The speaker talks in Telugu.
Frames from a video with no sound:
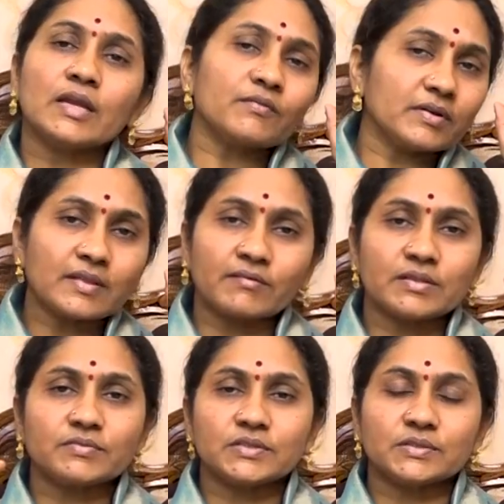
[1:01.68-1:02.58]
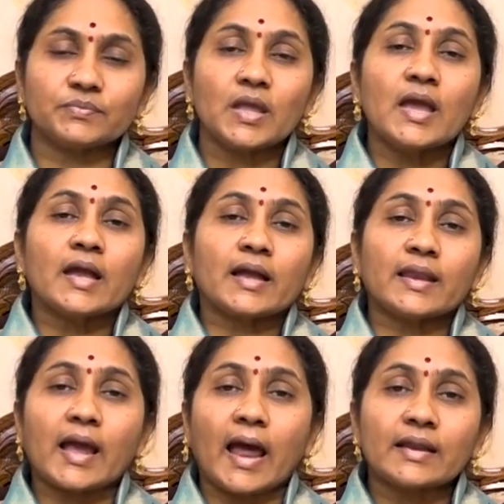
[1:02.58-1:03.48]
అనేటువంటి తర్వాత విషయం
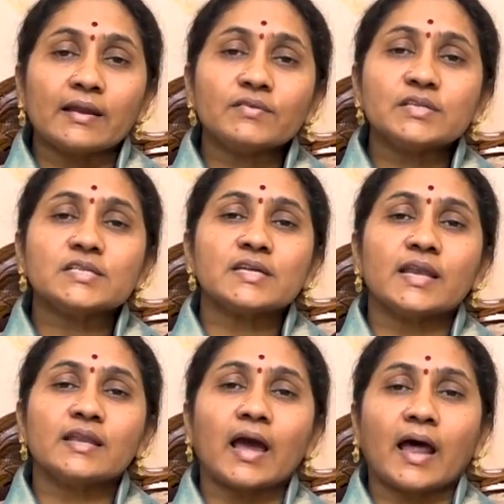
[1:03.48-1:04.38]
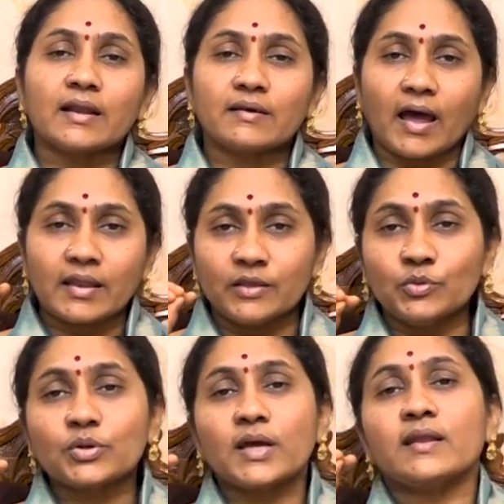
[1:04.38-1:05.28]
కానీ అన్న విషయాన్ని
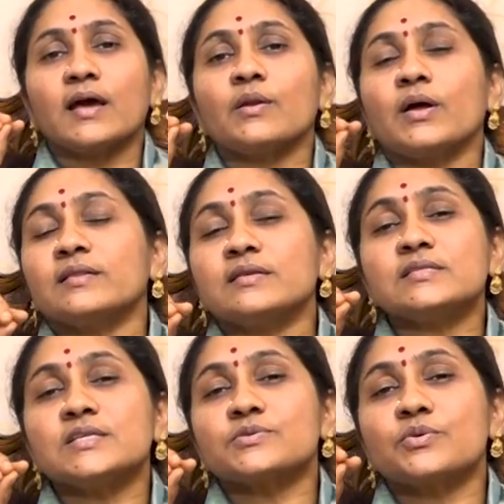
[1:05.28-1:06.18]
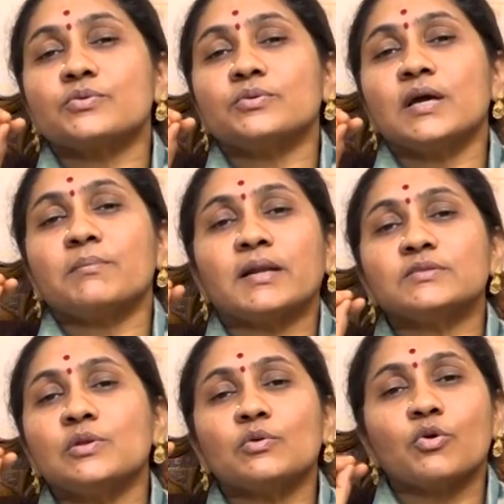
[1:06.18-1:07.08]
ఎందుకన్నారో అర్థం చేసుకోకుండా
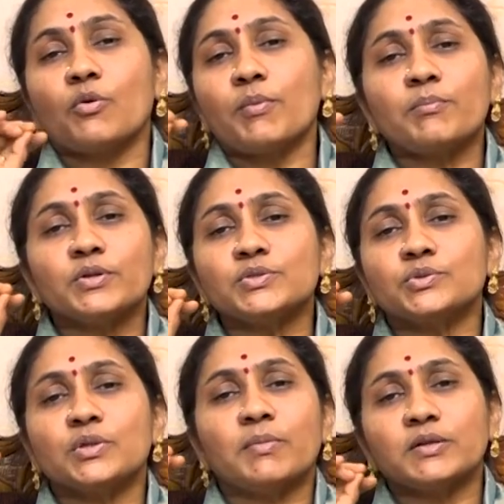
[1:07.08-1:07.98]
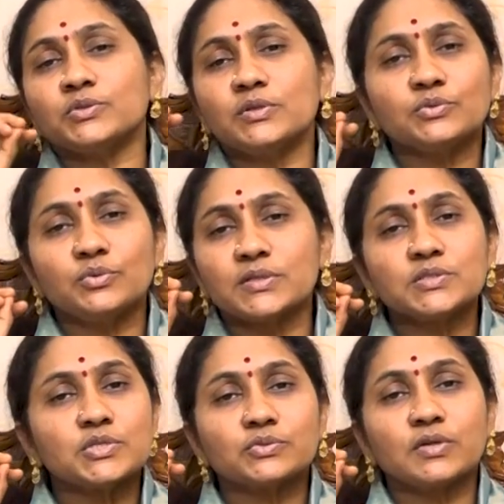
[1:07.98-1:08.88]
మనసులో కోపం పెంచుకుని మనుషుల్ని దూరం
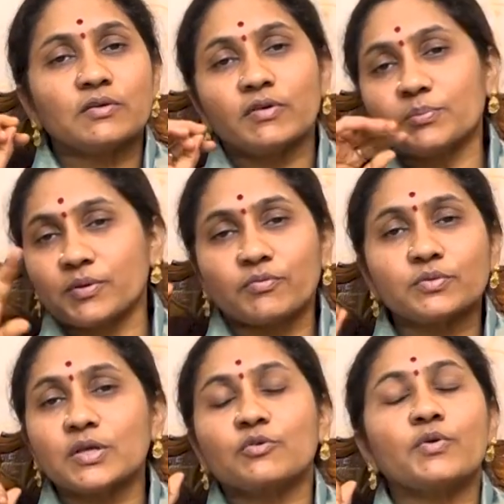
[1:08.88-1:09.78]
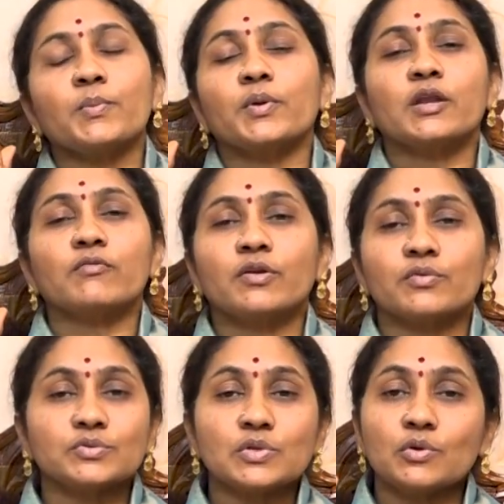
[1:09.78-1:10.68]
చేసుకునేటువంటి ప్రవృత్తి ఎక్కువైపోయినటువంటి
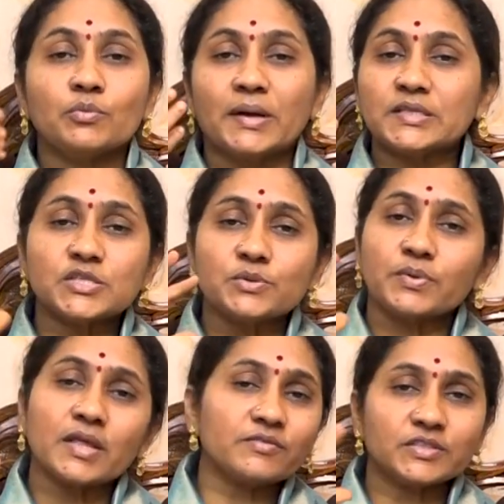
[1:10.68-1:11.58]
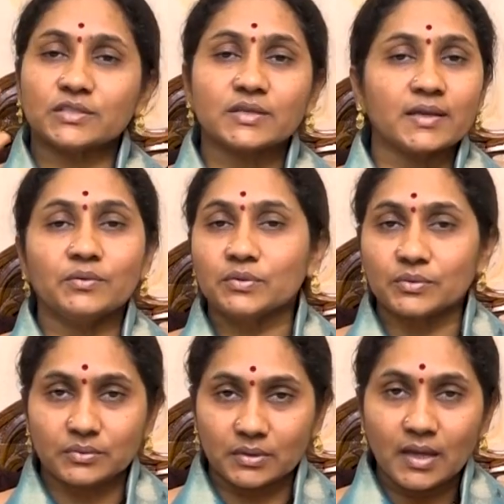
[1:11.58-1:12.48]
రోజుల్లో మంచి చెప్పినా అది విషంగానే
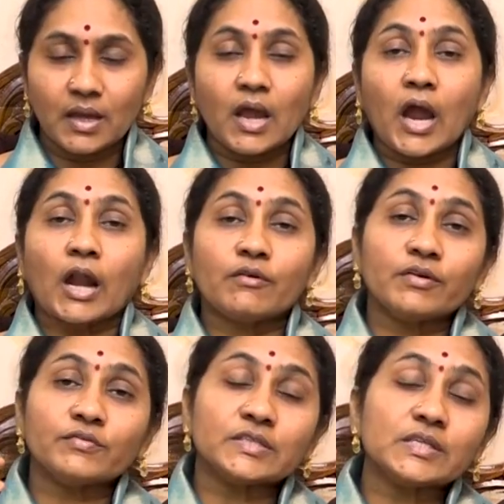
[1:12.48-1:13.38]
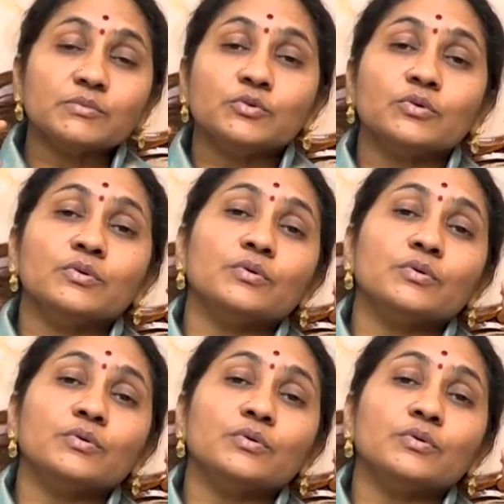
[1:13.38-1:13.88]
ఉంటుంది అటువంటి విషయము